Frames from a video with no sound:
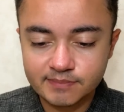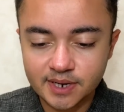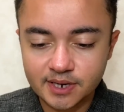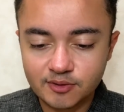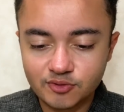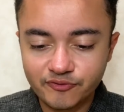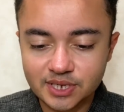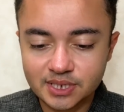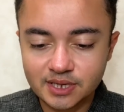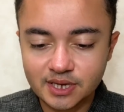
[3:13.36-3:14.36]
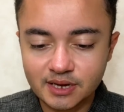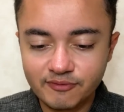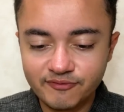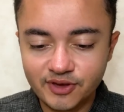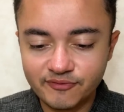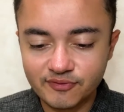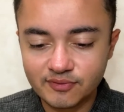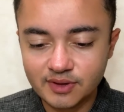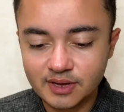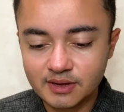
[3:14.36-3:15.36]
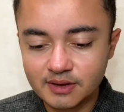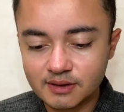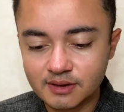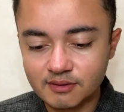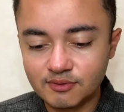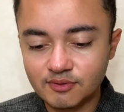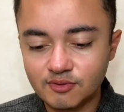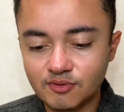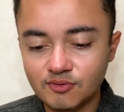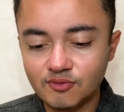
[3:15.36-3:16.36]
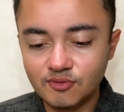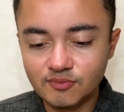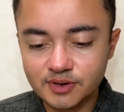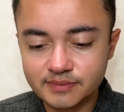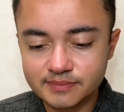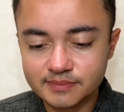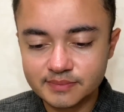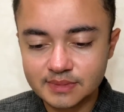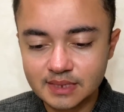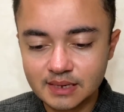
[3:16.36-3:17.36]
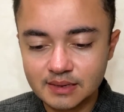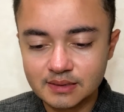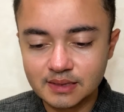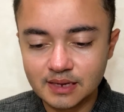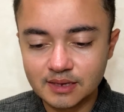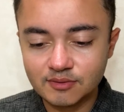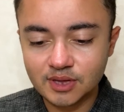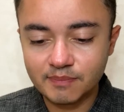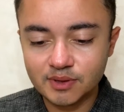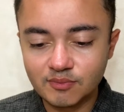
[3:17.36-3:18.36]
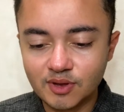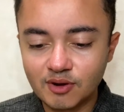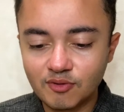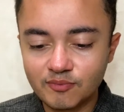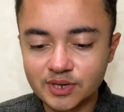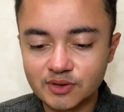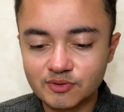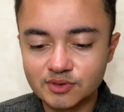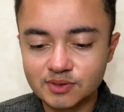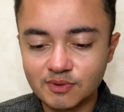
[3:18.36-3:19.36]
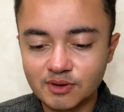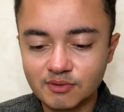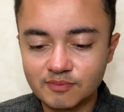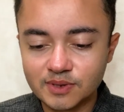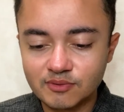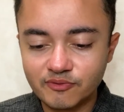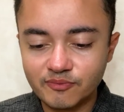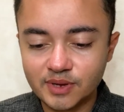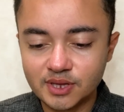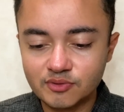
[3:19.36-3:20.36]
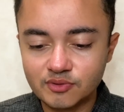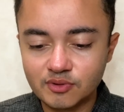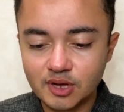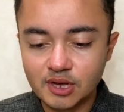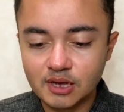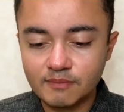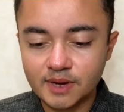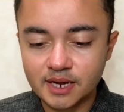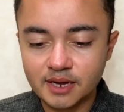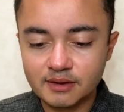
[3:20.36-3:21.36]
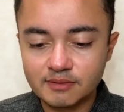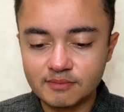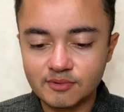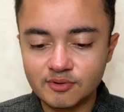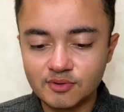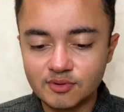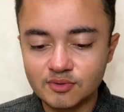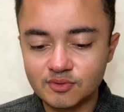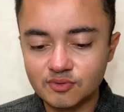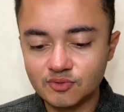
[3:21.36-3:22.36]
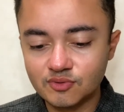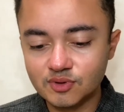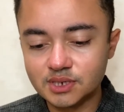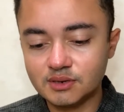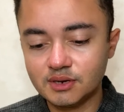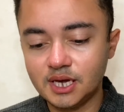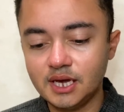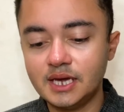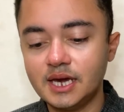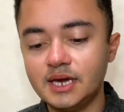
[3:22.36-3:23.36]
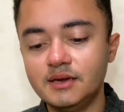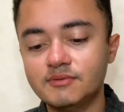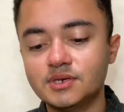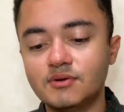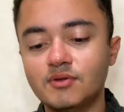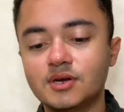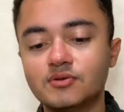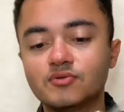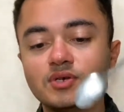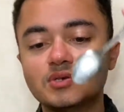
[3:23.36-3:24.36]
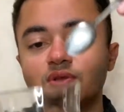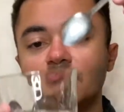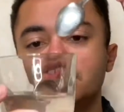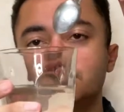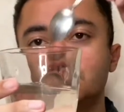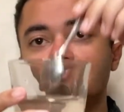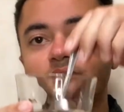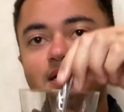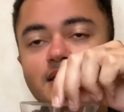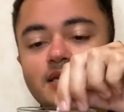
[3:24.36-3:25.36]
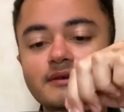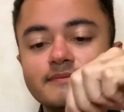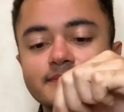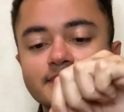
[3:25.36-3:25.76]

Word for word: peraí que eu estou fazendo aqui ao vivo, que eu colocou uma, tem que ter cuidado para não molhar o computador, se molhar o computador vou perder tudo. Peraí, molhou duas, ok? E aí você coloca duas colheres de chá aqui,